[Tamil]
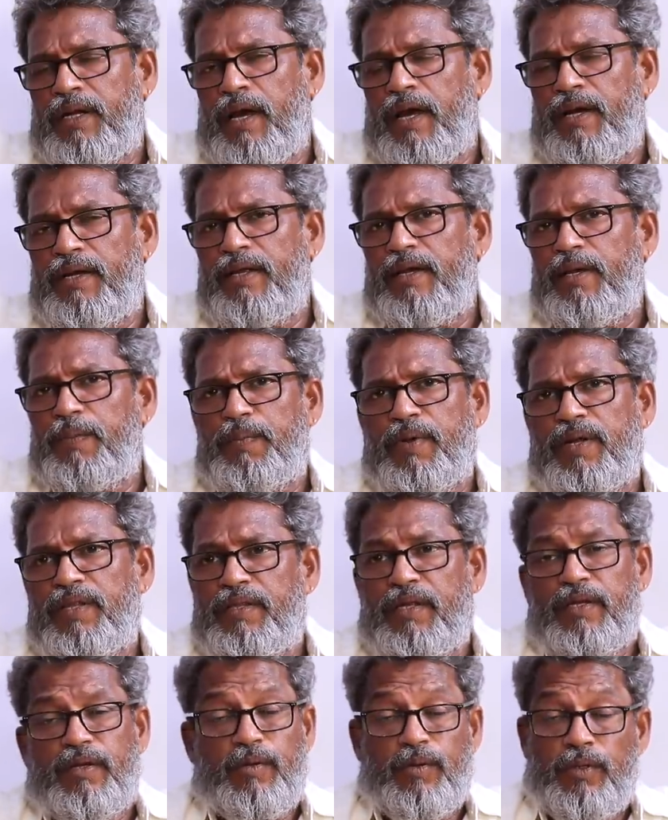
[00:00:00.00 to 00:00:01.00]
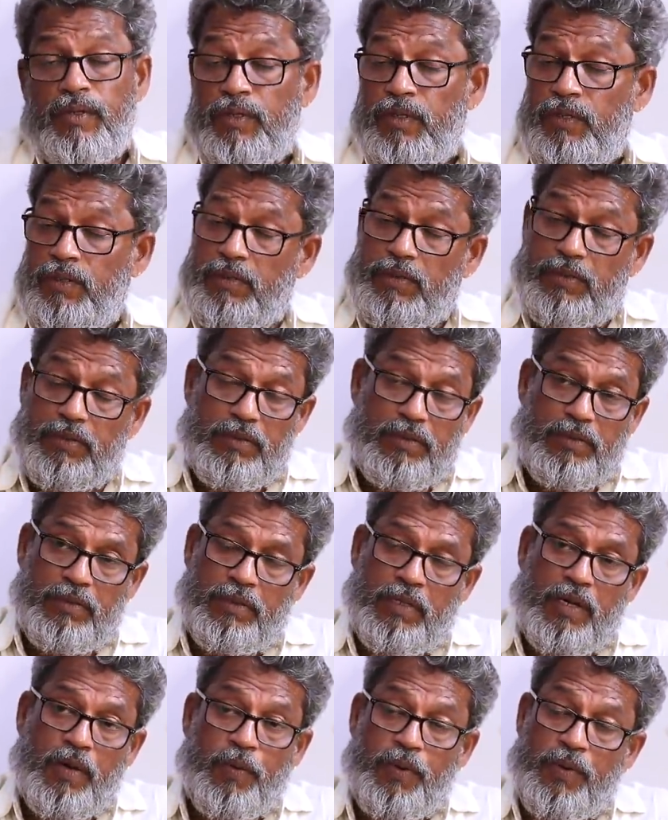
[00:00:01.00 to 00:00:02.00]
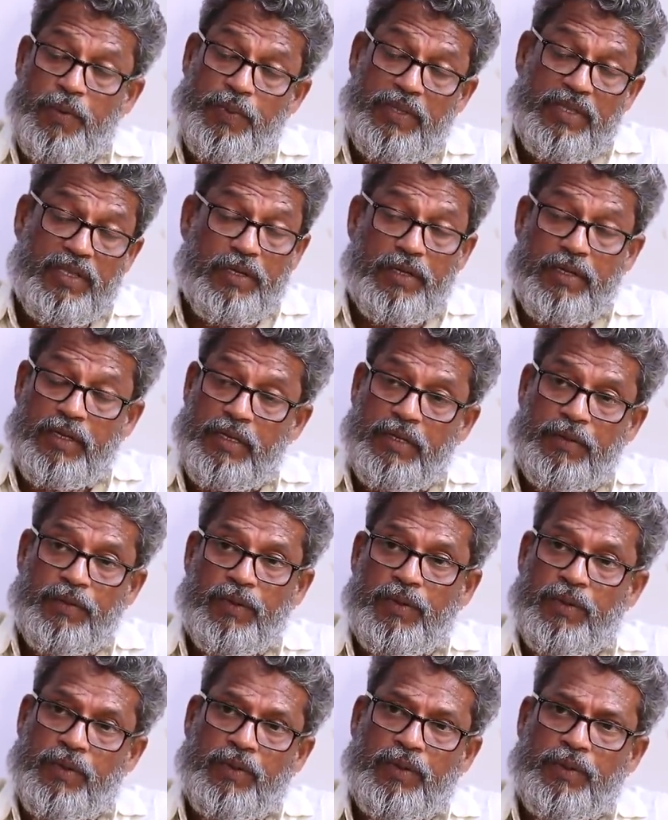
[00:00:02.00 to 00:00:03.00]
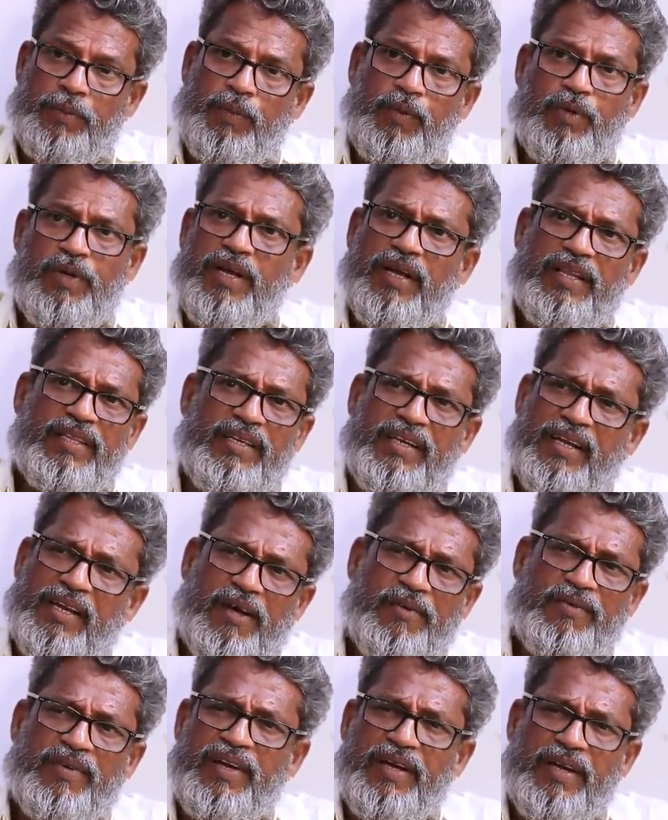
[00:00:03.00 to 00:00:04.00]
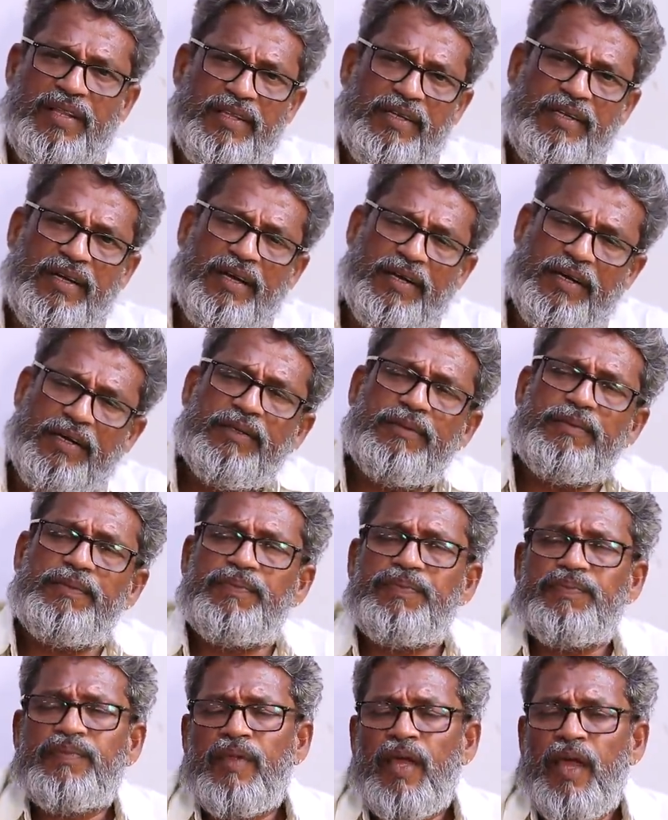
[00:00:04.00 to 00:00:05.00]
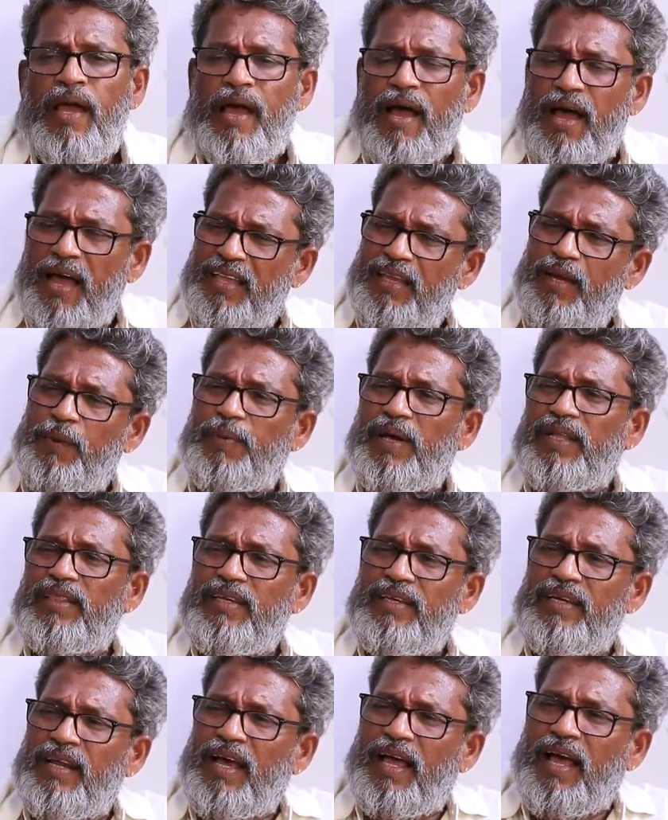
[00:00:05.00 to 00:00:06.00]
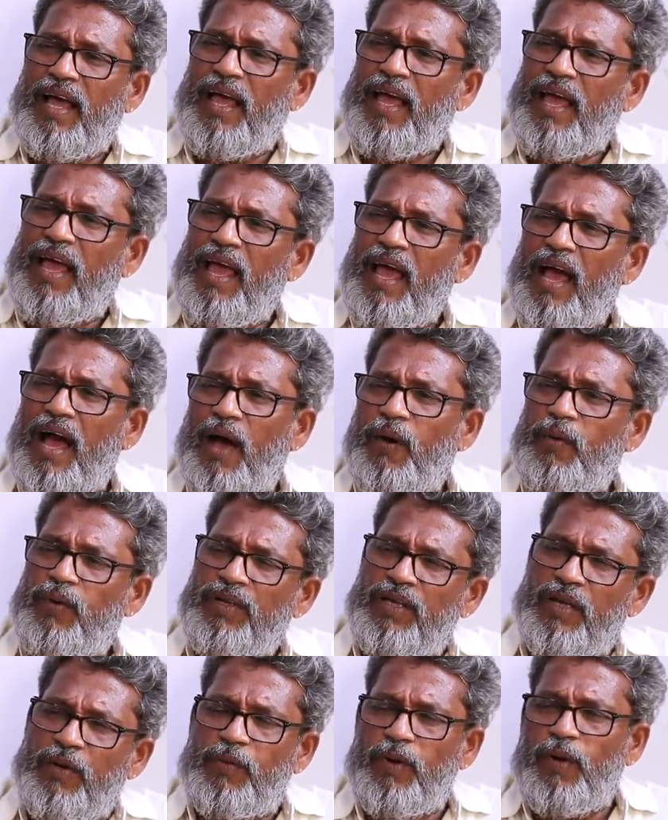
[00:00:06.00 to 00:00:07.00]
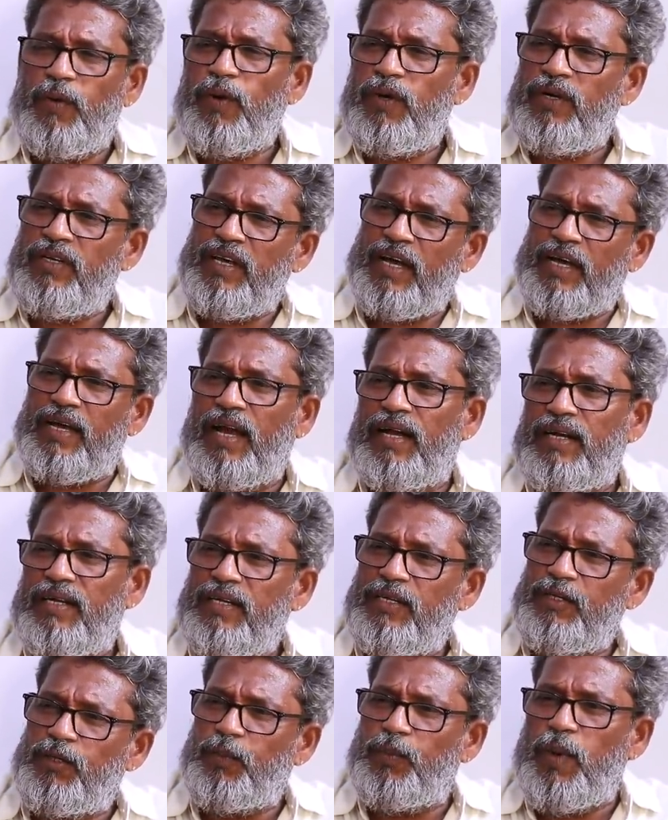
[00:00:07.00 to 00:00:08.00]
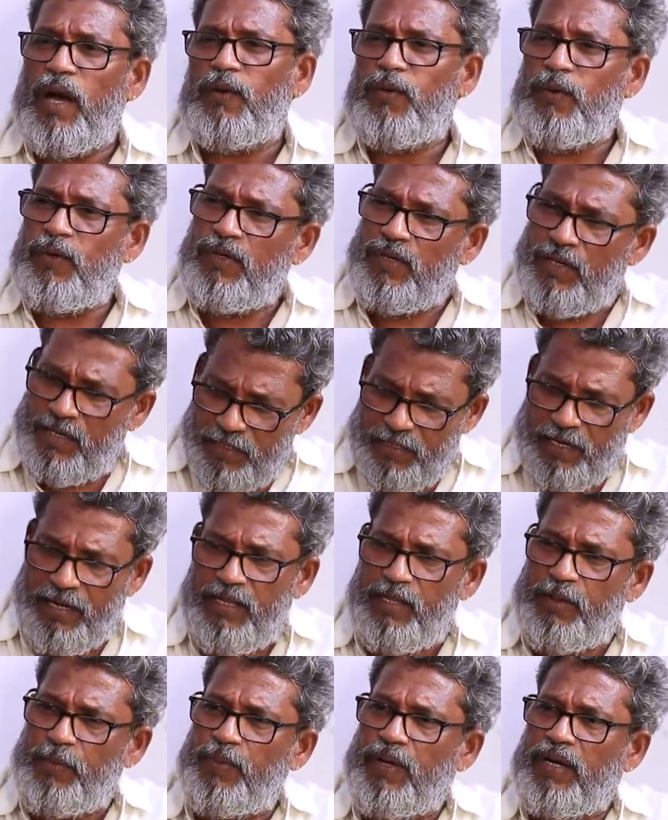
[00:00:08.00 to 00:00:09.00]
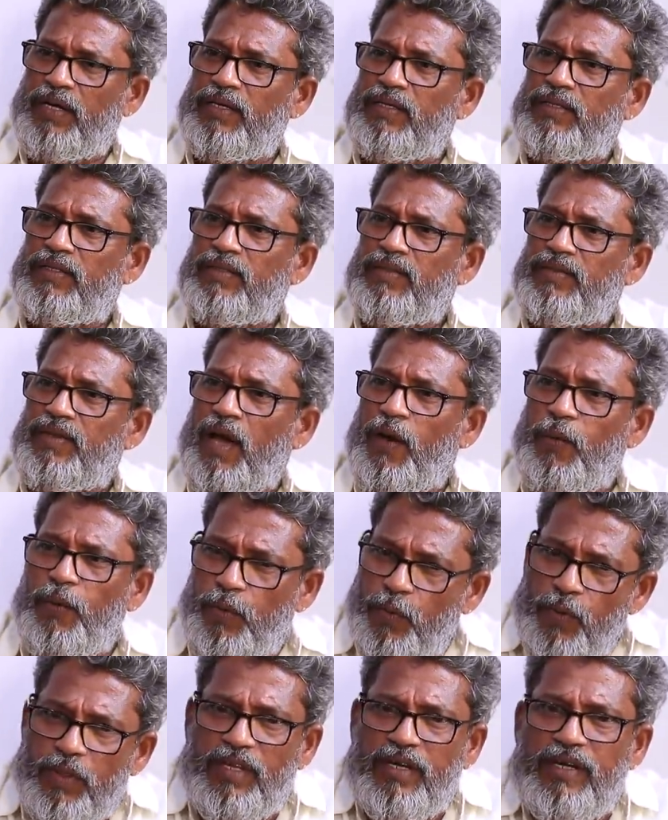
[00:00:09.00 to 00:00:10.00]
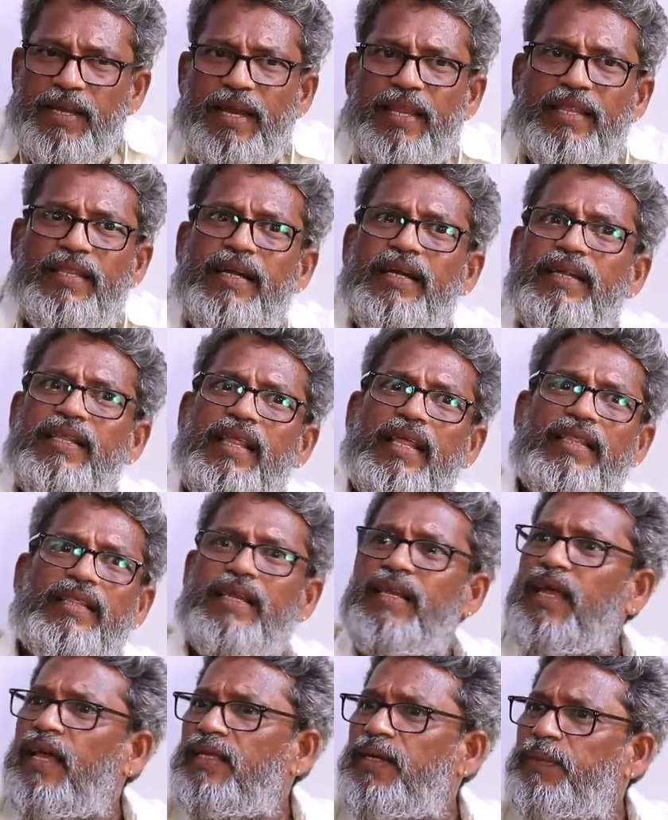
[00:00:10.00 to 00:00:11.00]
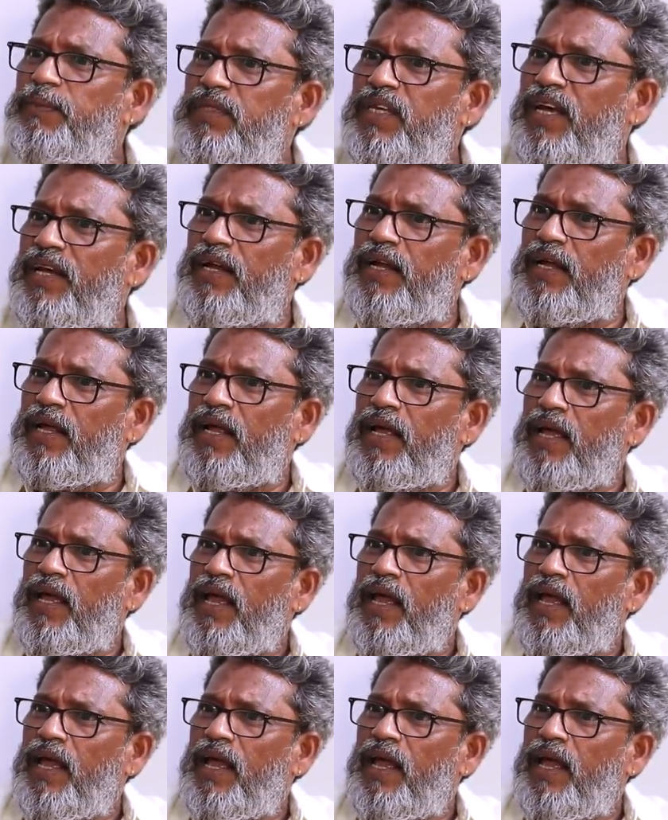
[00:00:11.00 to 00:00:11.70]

நானியன் பிறந்தேன்னு ஒரு அவரை பற்றி ஒரு புக்கு எழுதியிருக்காரு அவரே எழுதியிருக்காரு அதில் பார்த்தீங்கன்னா அவர் எவ்வளோ ஒரு டக்காலிட்டி டுபாகூருன்றது எழுதியிருப்பார் அவருக்கு வந்து நல்லது கெட்டதே தெரியாது எம்ஜிஆருக்கு